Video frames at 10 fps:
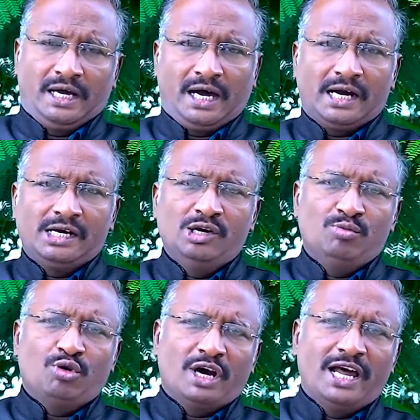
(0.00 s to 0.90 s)
கரடு
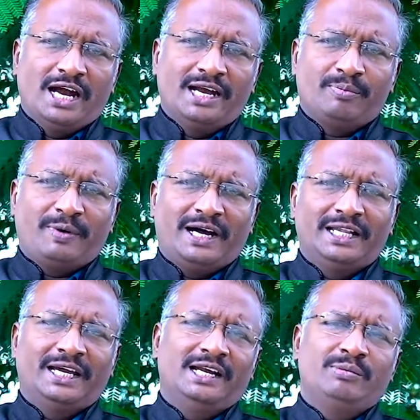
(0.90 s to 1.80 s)
முரடான
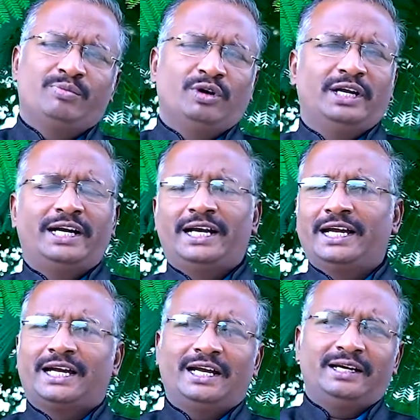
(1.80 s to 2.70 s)
பாதைகளைப் போல
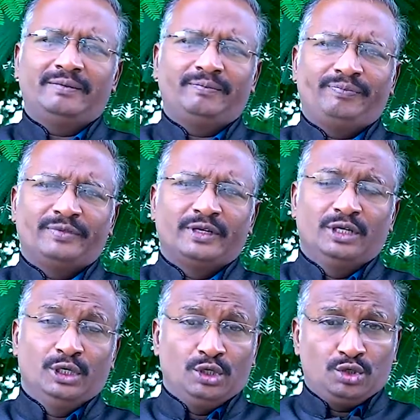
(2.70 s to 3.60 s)
நடக்கலாம்
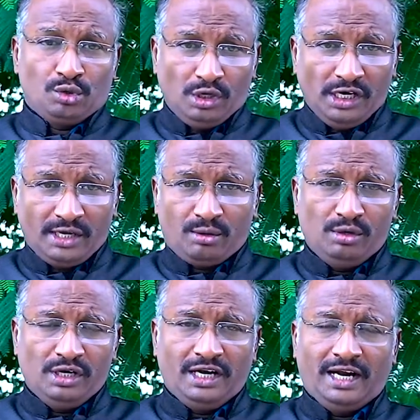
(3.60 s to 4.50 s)
சொல்லிக்
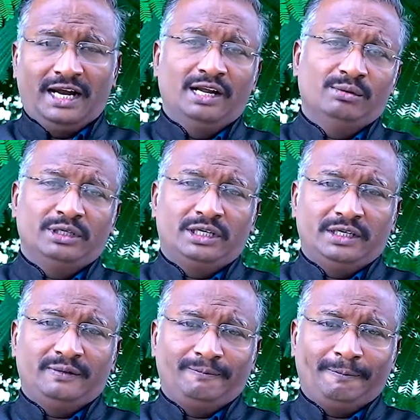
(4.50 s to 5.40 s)
கொள்ளுகிற
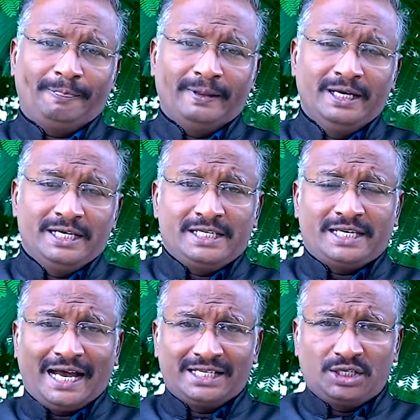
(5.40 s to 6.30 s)
அளவுக்கு
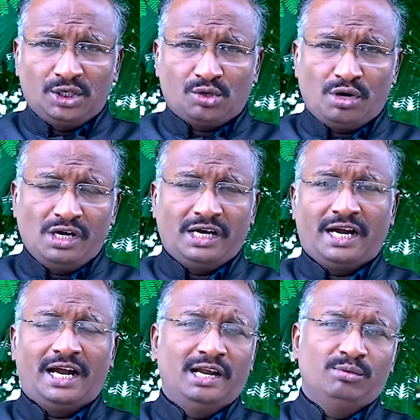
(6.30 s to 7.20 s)
சாட்சி
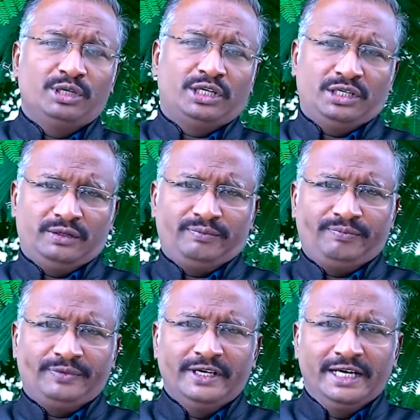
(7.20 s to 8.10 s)
சொல்லுகிற அளவுக்கு
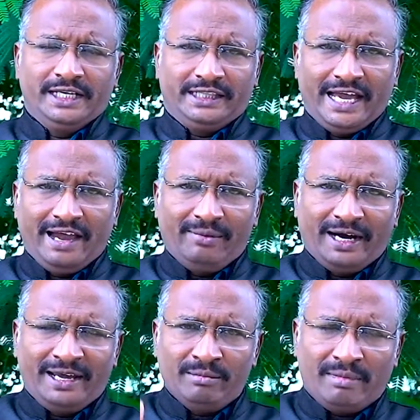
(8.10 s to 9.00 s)

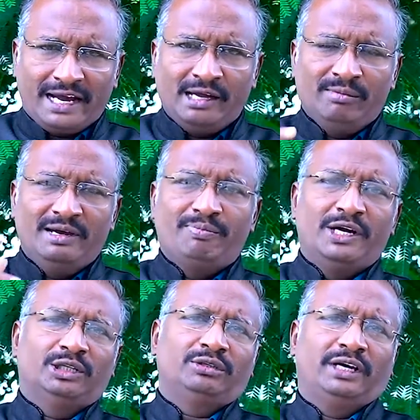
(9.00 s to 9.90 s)
தேவனை
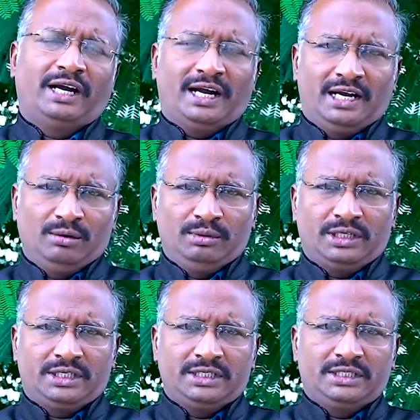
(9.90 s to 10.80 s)
மகிமைப்படுத்துகிற
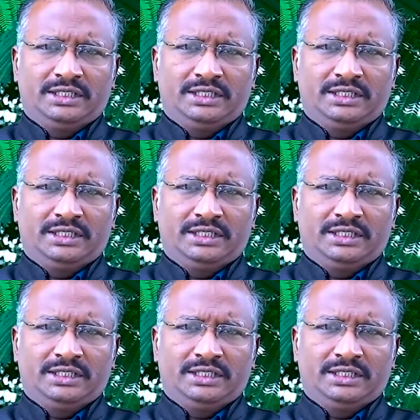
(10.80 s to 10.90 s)
அளவுக்கு